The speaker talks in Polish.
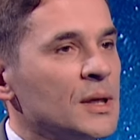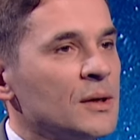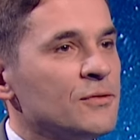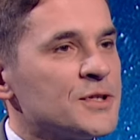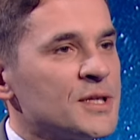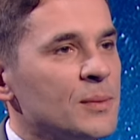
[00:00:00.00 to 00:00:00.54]

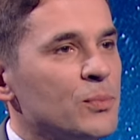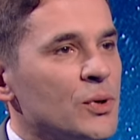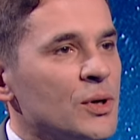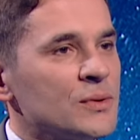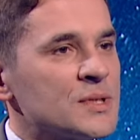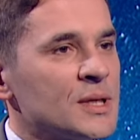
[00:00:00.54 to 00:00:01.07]

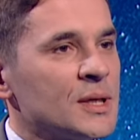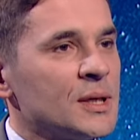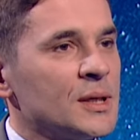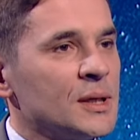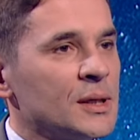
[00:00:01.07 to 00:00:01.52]
występujące